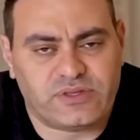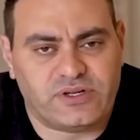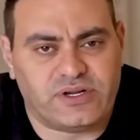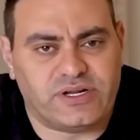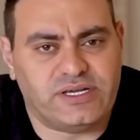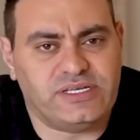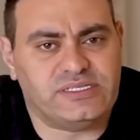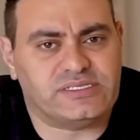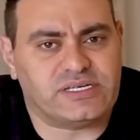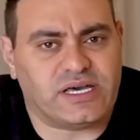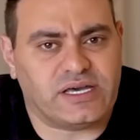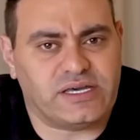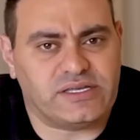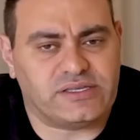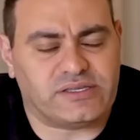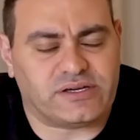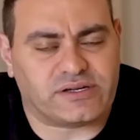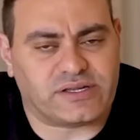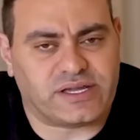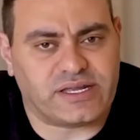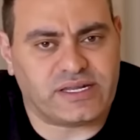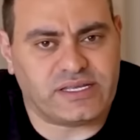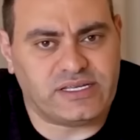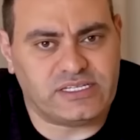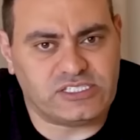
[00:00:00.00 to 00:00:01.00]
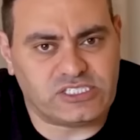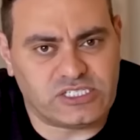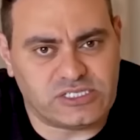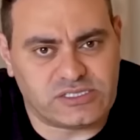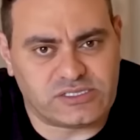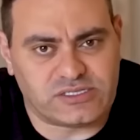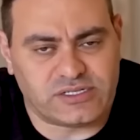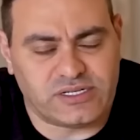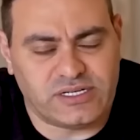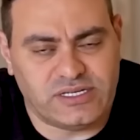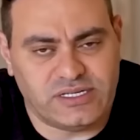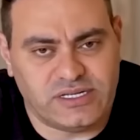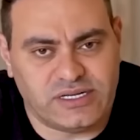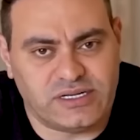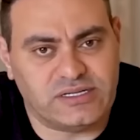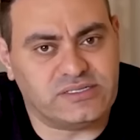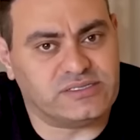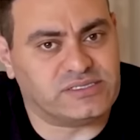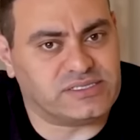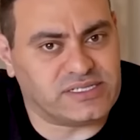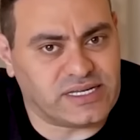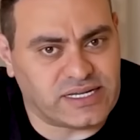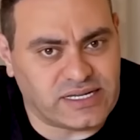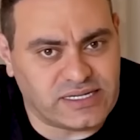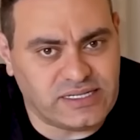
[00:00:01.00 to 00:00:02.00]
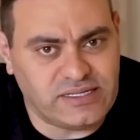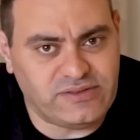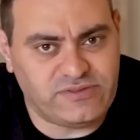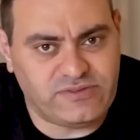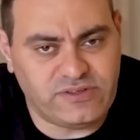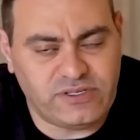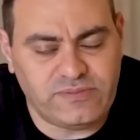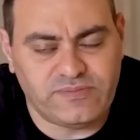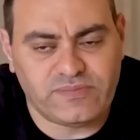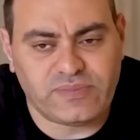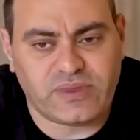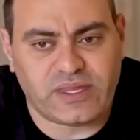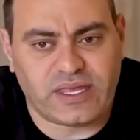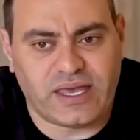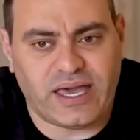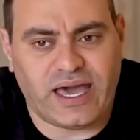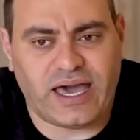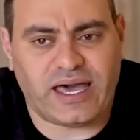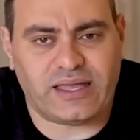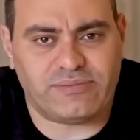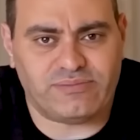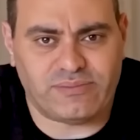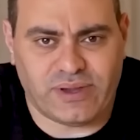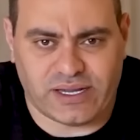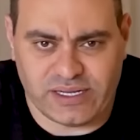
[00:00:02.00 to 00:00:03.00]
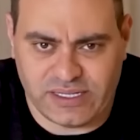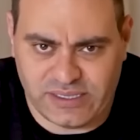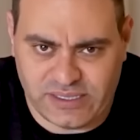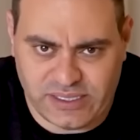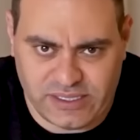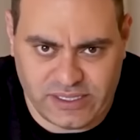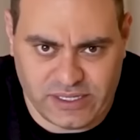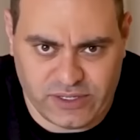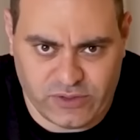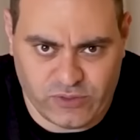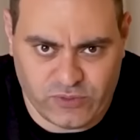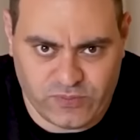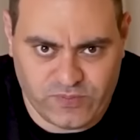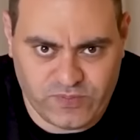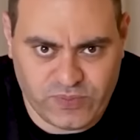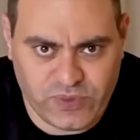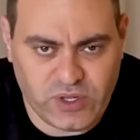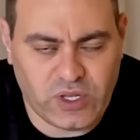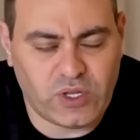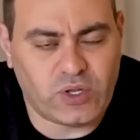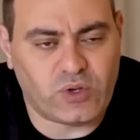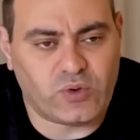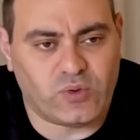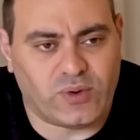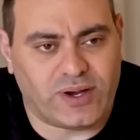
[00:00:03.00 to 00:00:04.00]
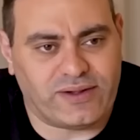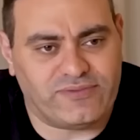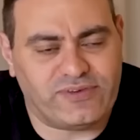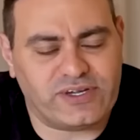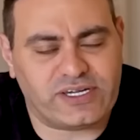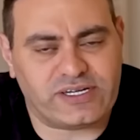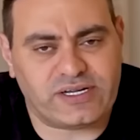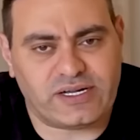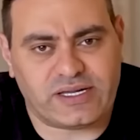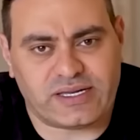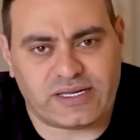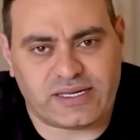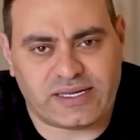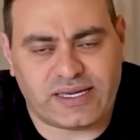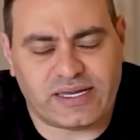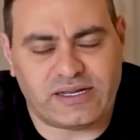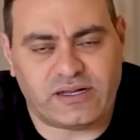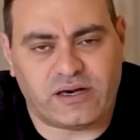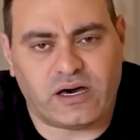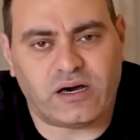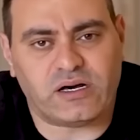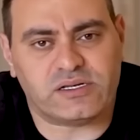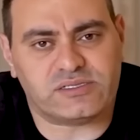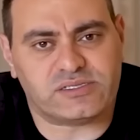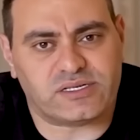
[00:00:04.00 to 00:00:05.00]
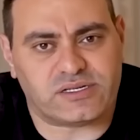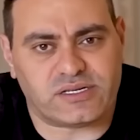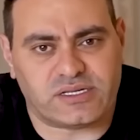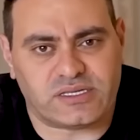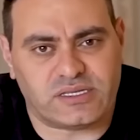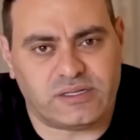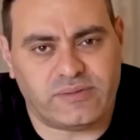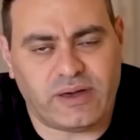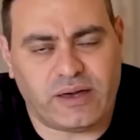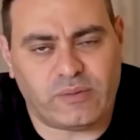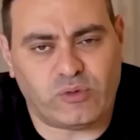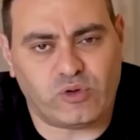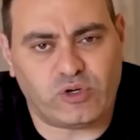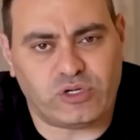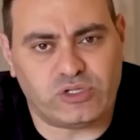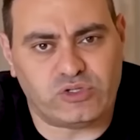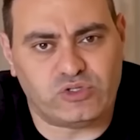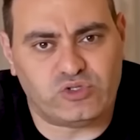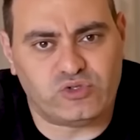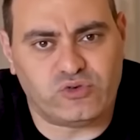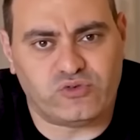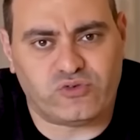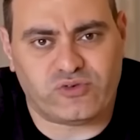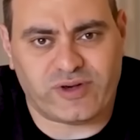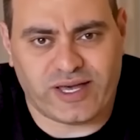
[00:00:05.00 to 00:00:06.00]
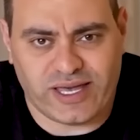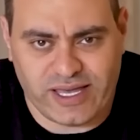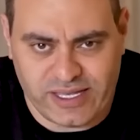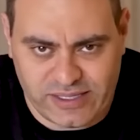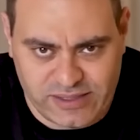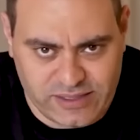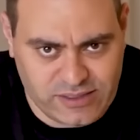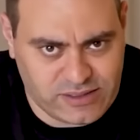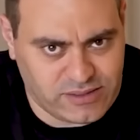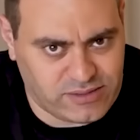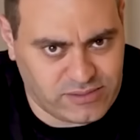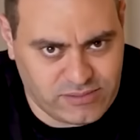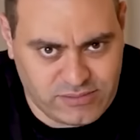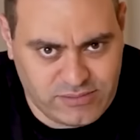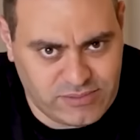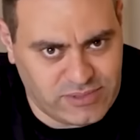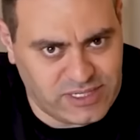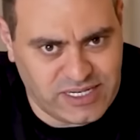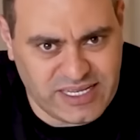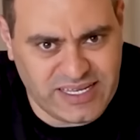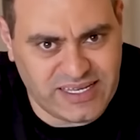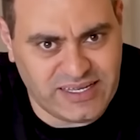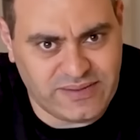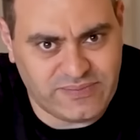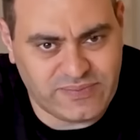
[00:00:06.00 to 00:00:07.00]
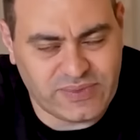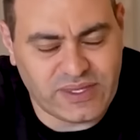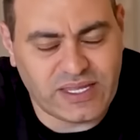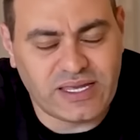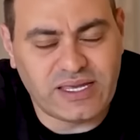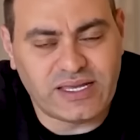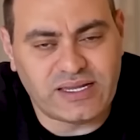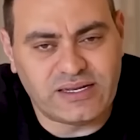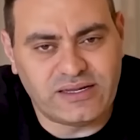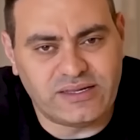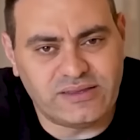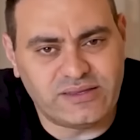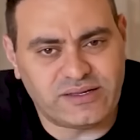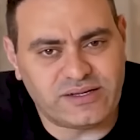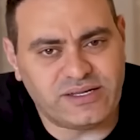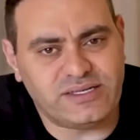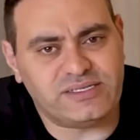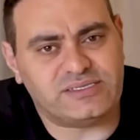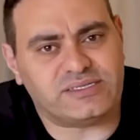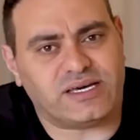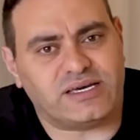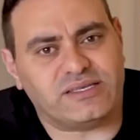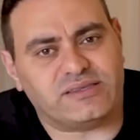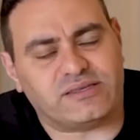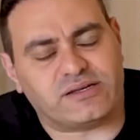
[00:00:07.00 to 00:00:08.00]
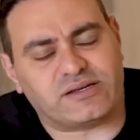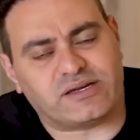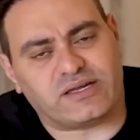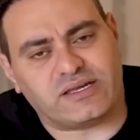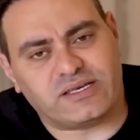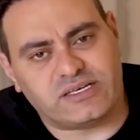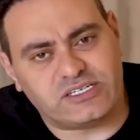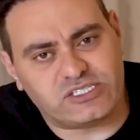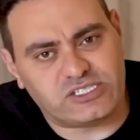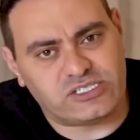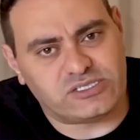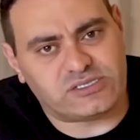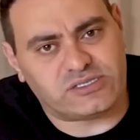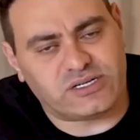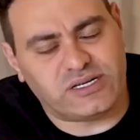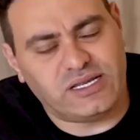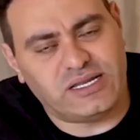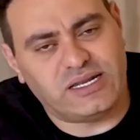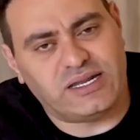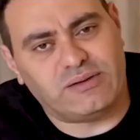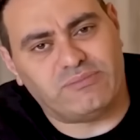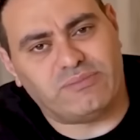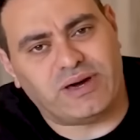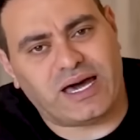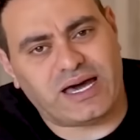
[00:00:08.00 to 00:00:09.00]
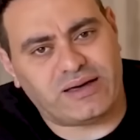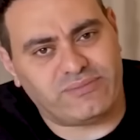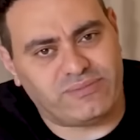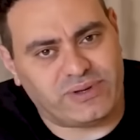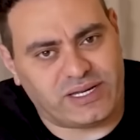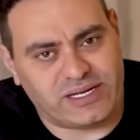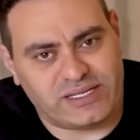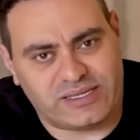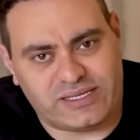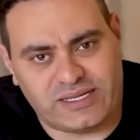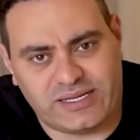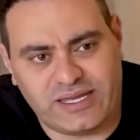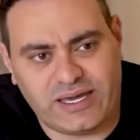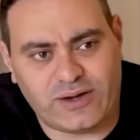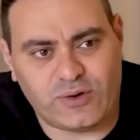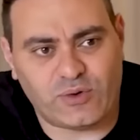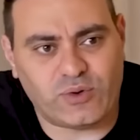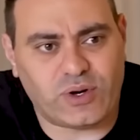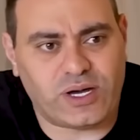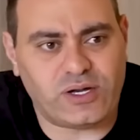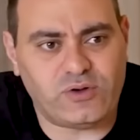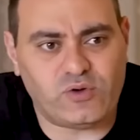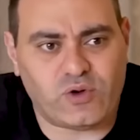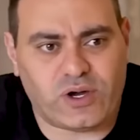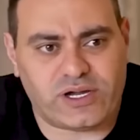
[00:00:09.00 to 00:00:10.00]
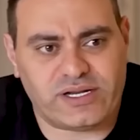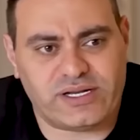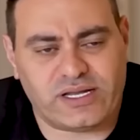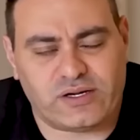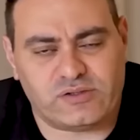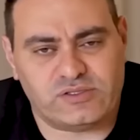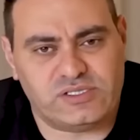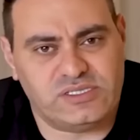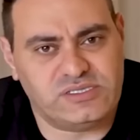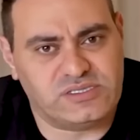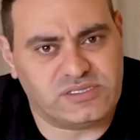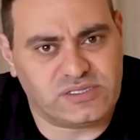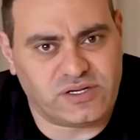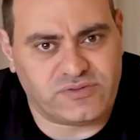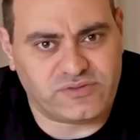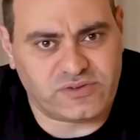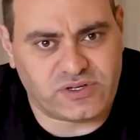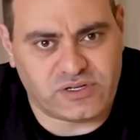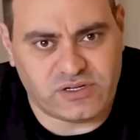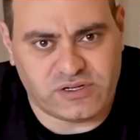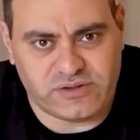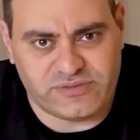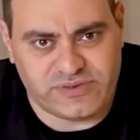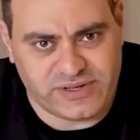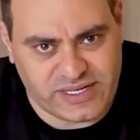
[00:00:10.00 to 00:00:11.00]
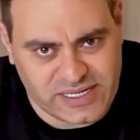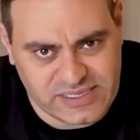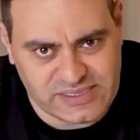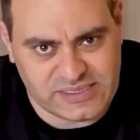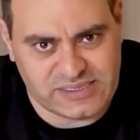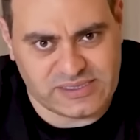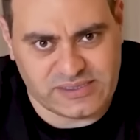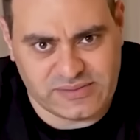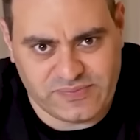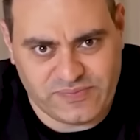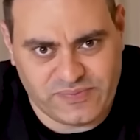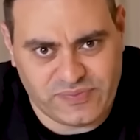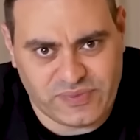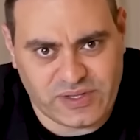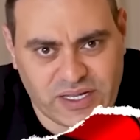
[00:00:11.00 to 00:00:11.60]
رئيس هيئه اركان الجيش الاسرائيلي هيرسي هليفي قعد مع نتنياهو وعلى فكره كان اقصر اجتماع ممكن تشوفه في حياتك ليه لان رئيس هيئه اركان جيش اسرائيل لما قعد مع نتنياهو قال له احنا عاوزين صفقه في غزه